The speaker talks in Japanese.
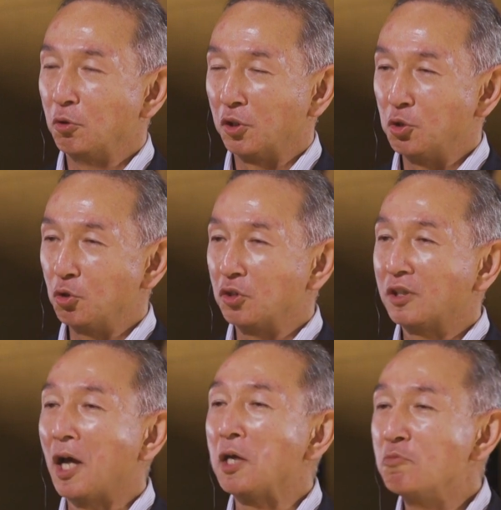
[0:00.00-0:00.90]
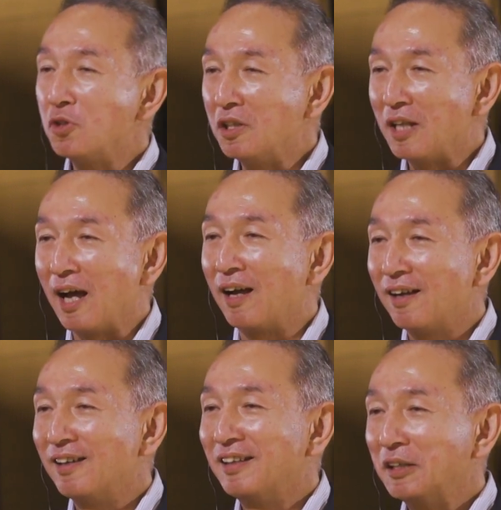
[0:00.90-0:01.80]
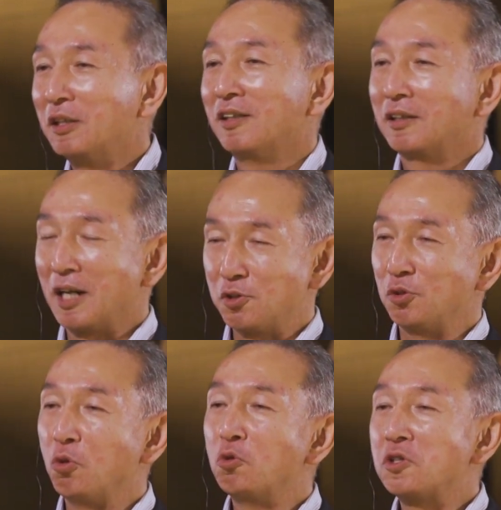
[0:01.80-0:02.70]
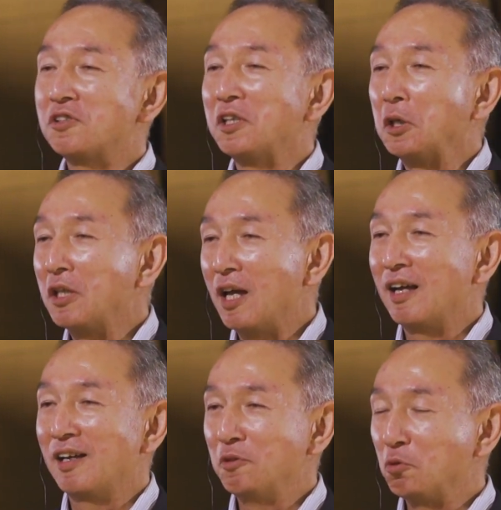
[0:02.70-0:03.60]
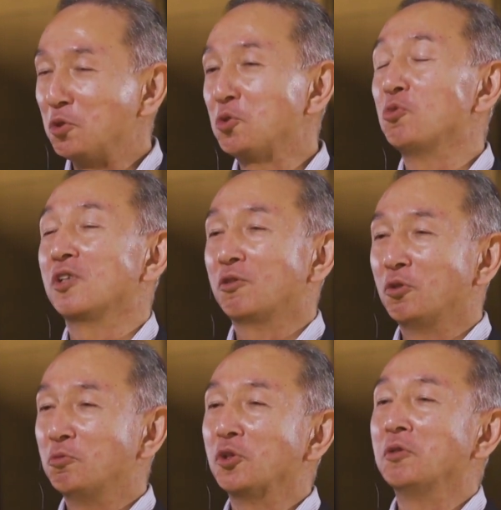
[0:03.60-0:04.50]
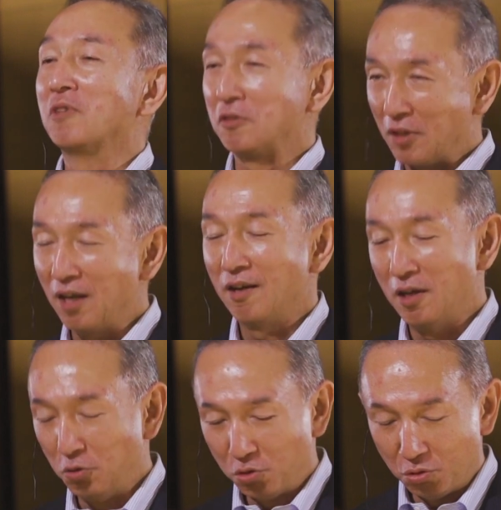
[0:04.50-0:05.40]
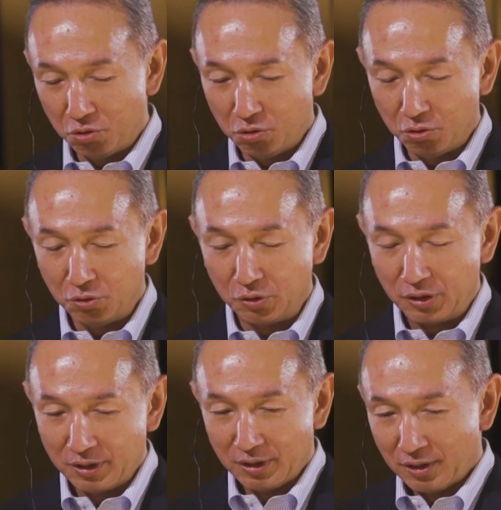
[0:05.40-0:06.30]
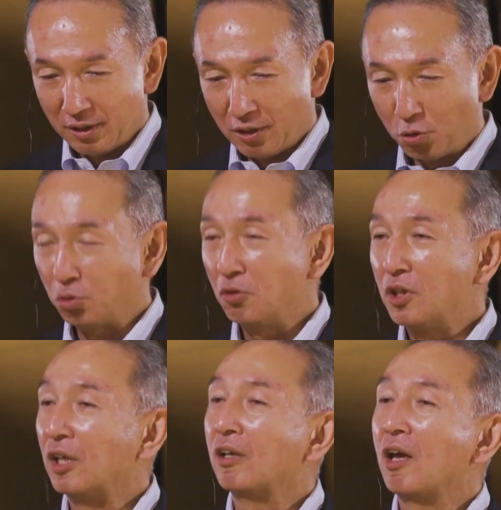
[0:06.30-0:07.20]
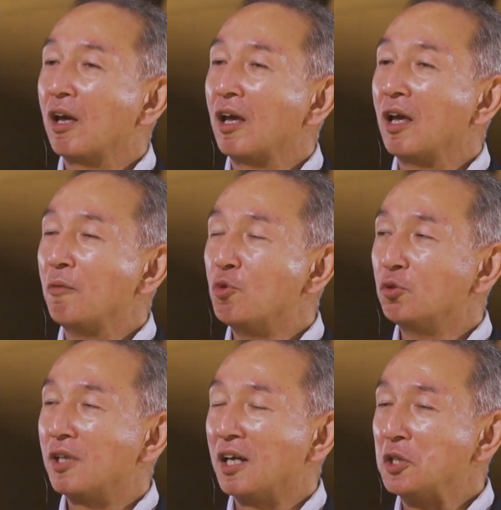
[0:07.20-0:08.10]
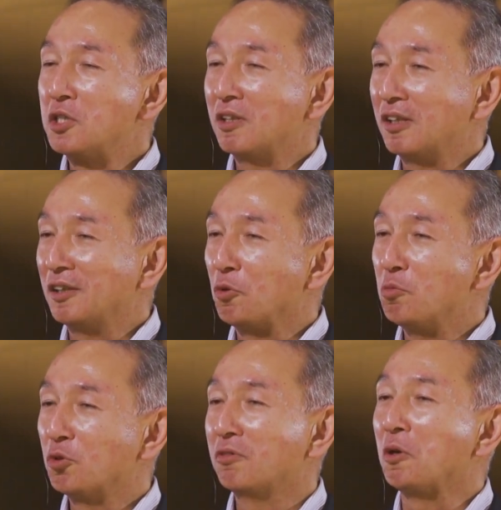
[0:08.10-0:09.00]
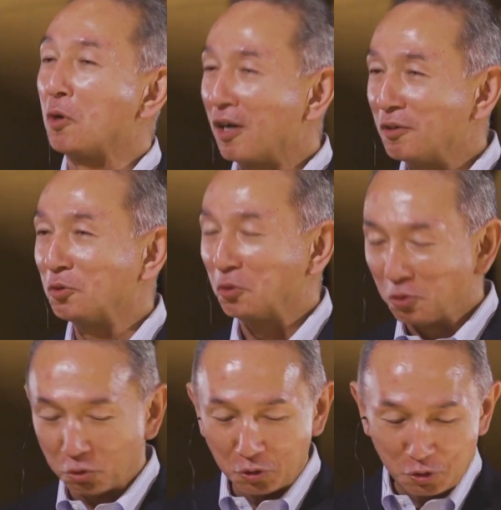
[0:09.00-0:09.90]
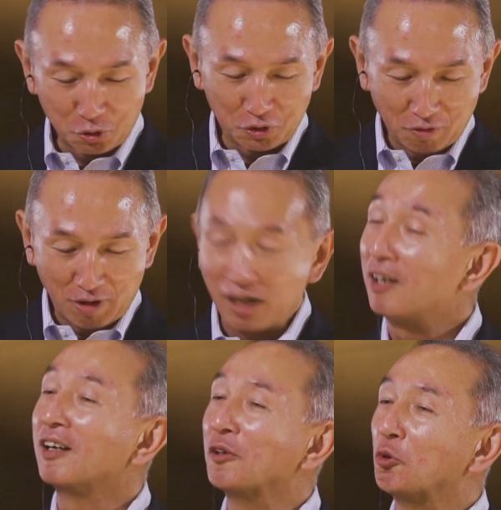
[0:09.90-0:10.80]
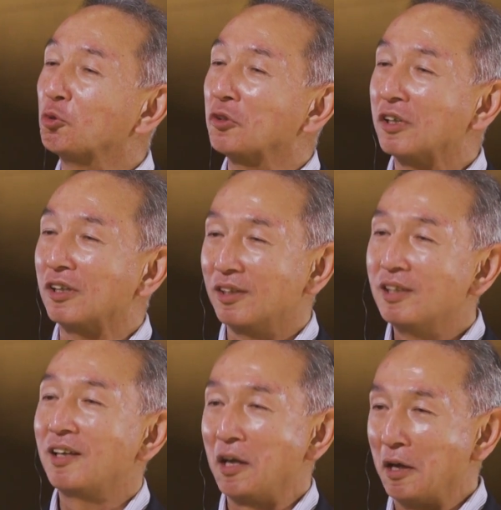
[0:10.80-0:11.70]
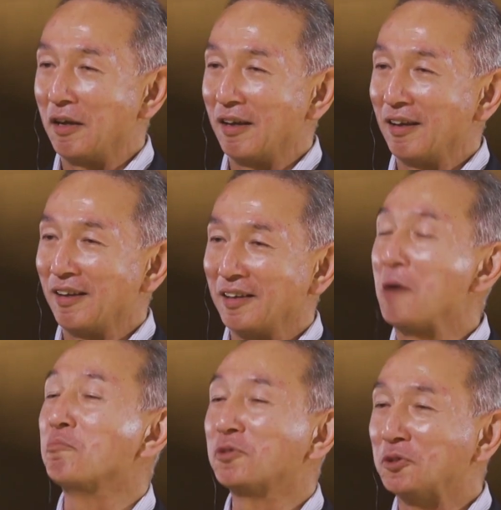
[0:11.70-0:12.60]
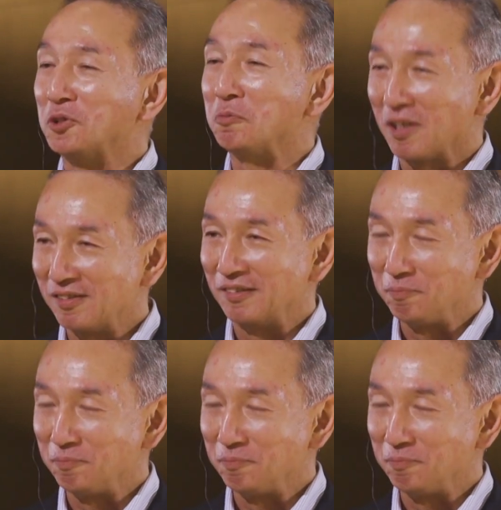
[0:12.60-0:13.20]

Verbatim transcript: 非常にタイムリーなかつ本質的なご質問だと思いますね。そういうことに、問題意識を持っておられるということについては本当に、感服します。